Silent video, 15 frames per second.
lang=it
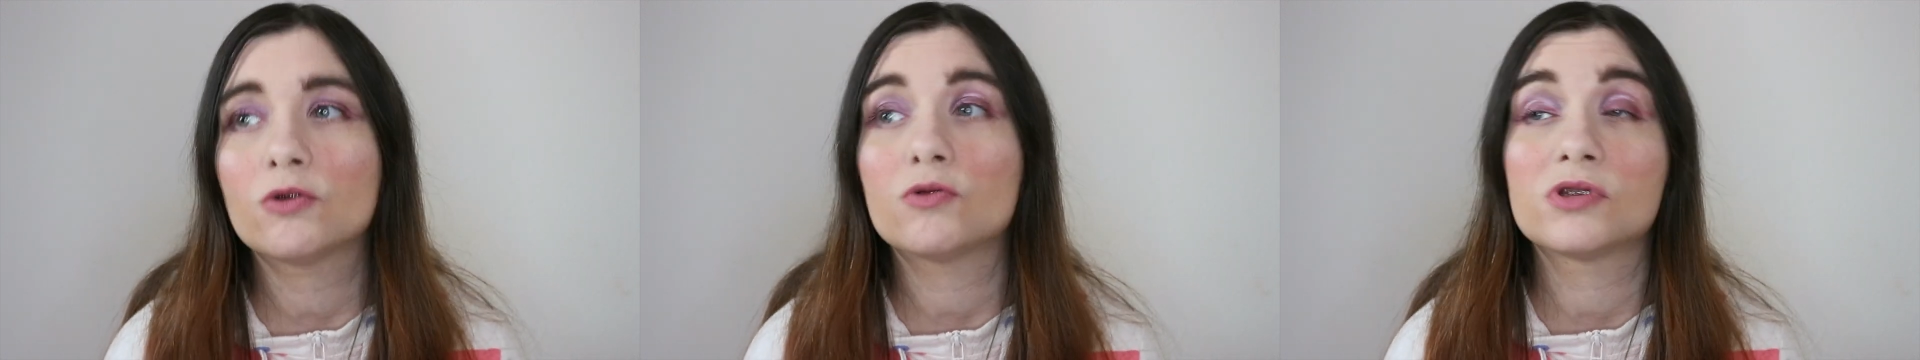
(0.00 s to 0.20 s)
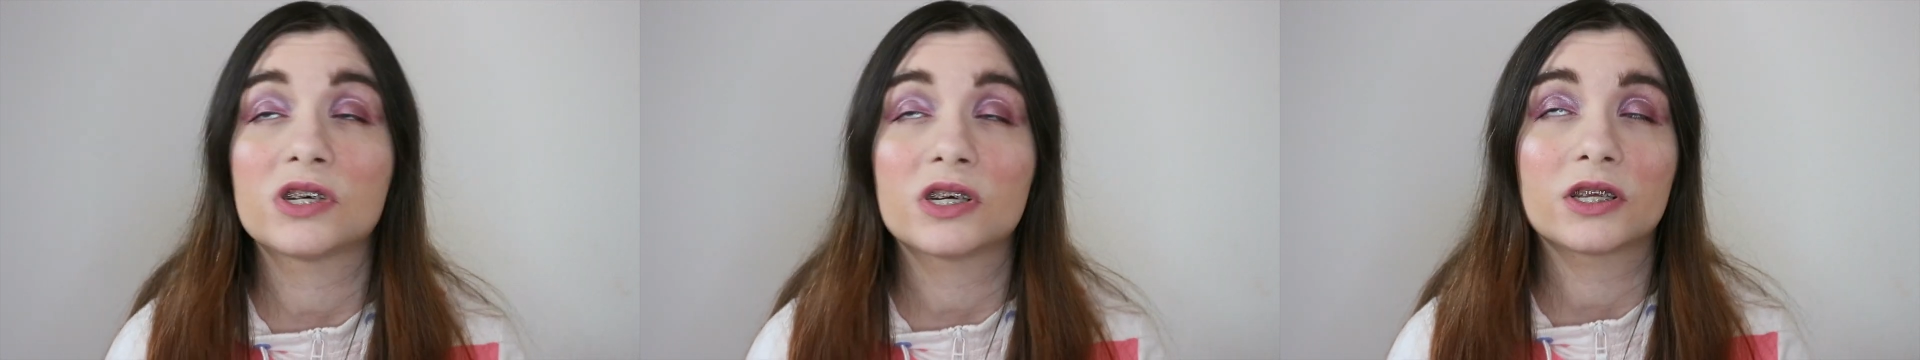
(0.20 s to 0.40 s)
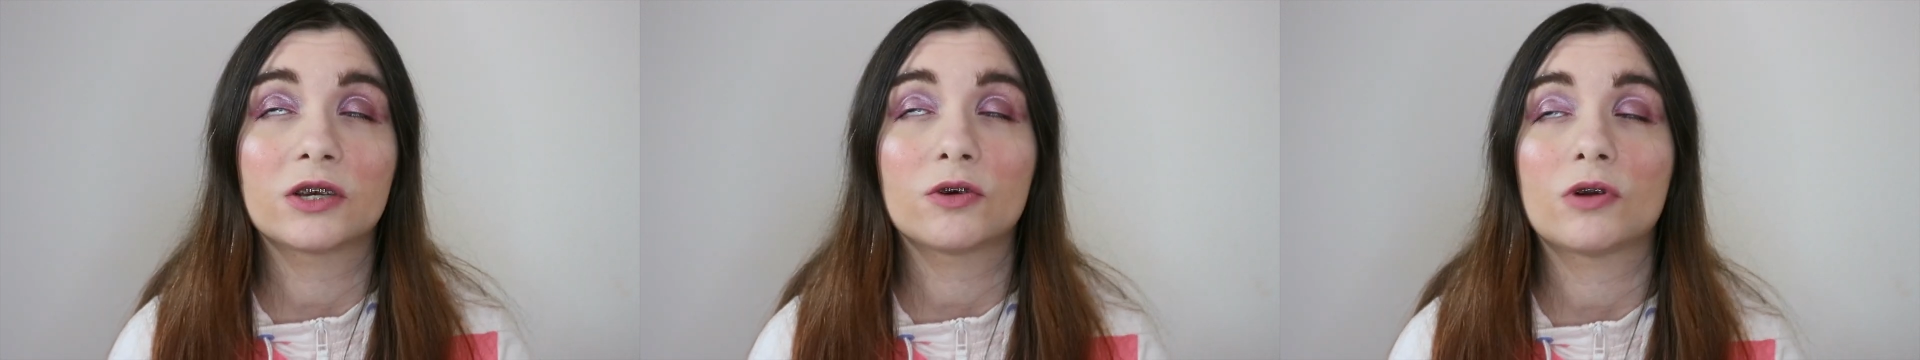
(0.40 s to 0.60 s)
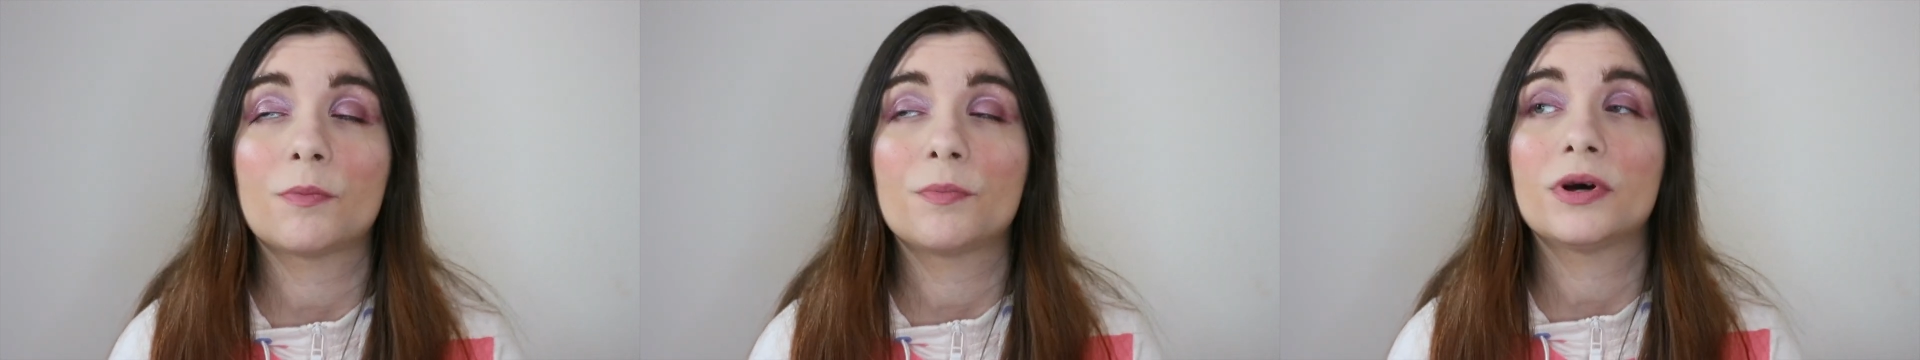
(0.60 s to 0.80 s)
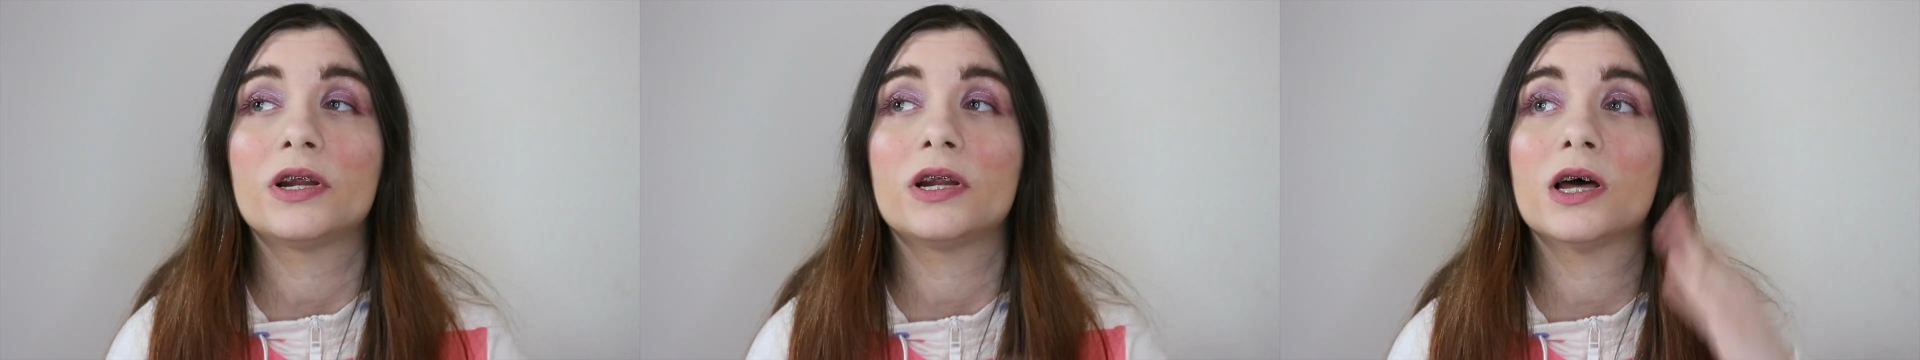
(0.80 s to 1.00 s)
considerate che ho una
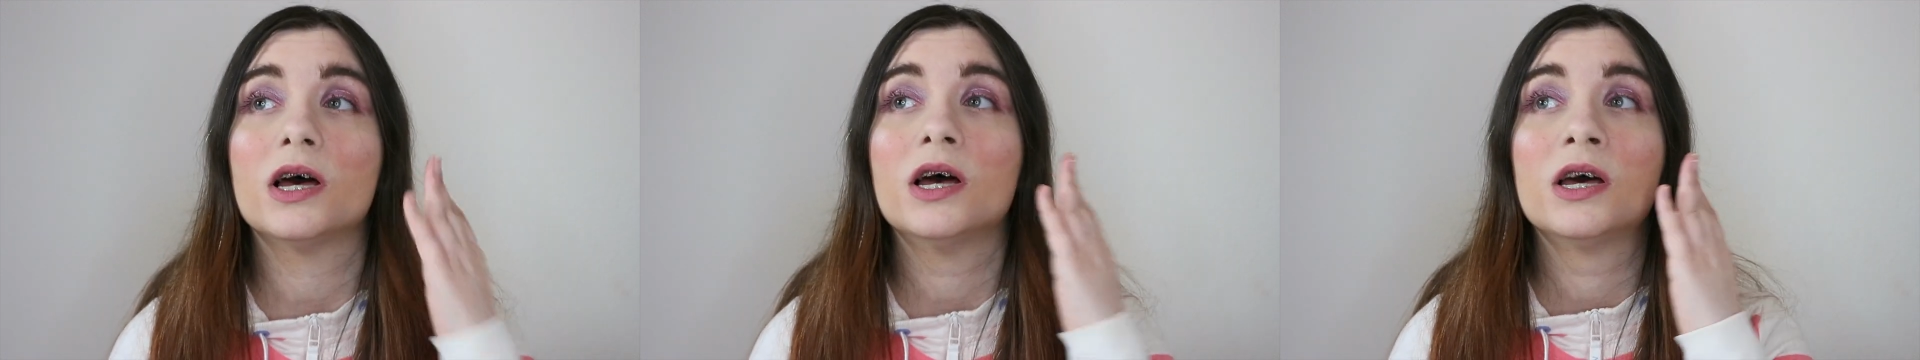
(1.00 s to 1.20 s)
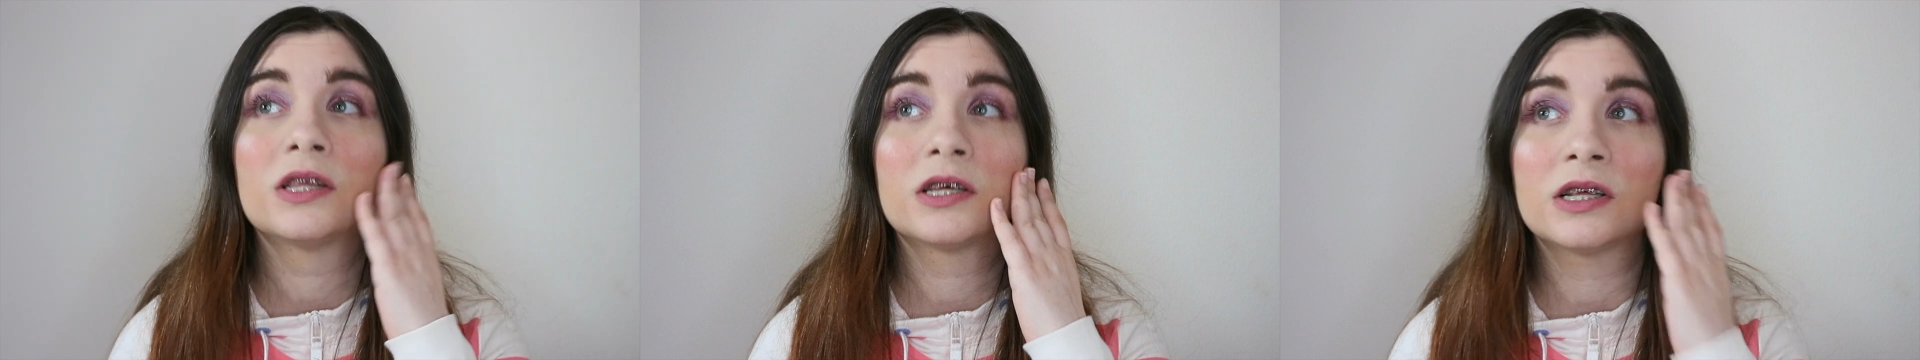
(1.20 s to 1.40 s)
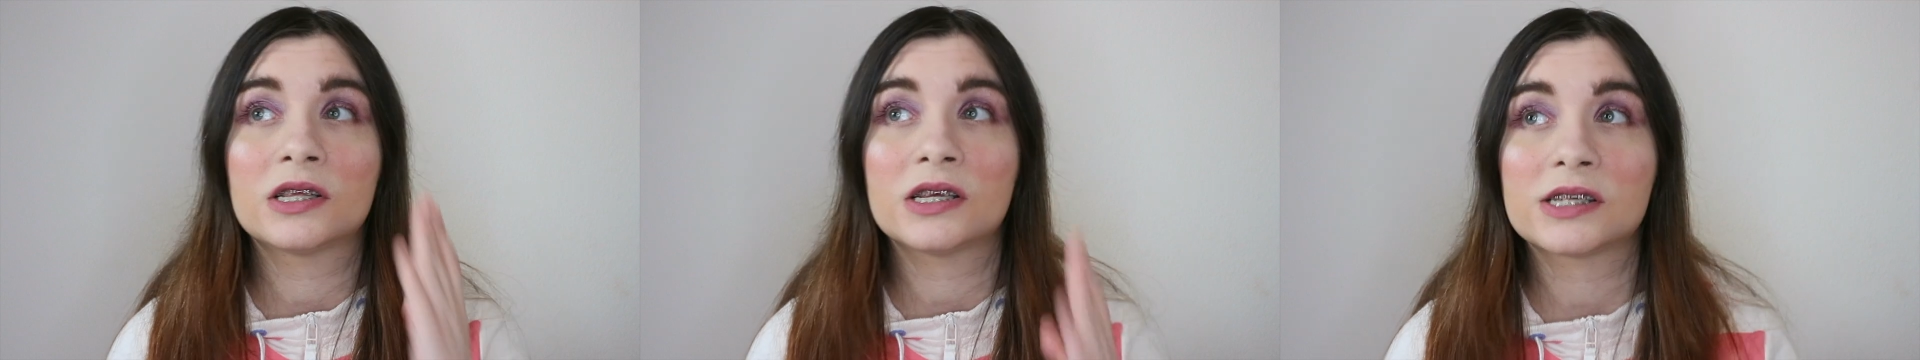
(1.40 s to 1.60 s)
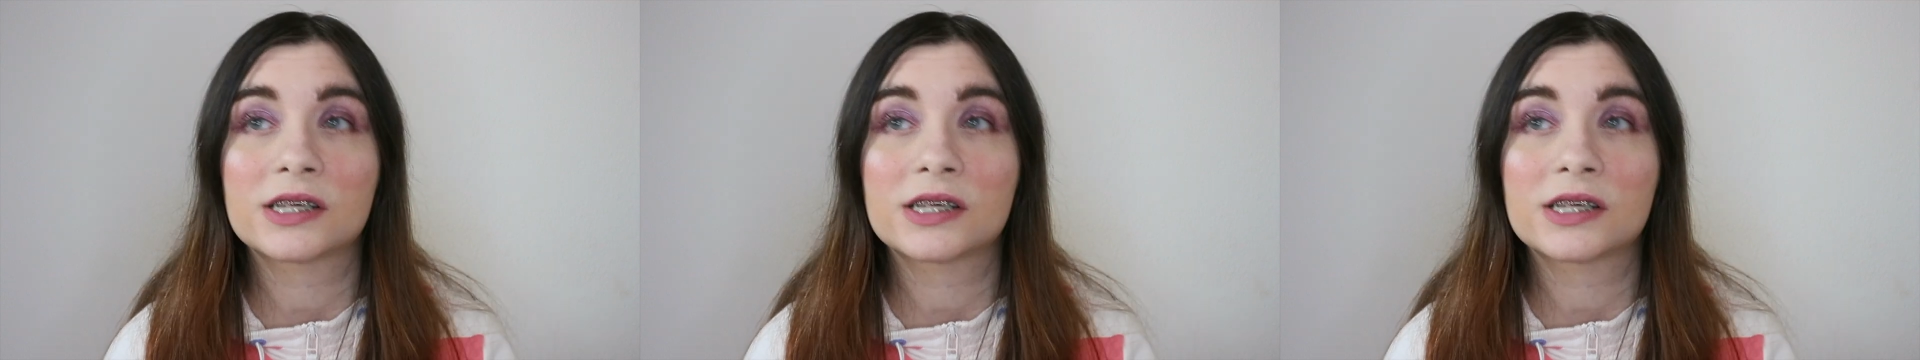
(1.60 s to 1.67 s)
pelle tendente al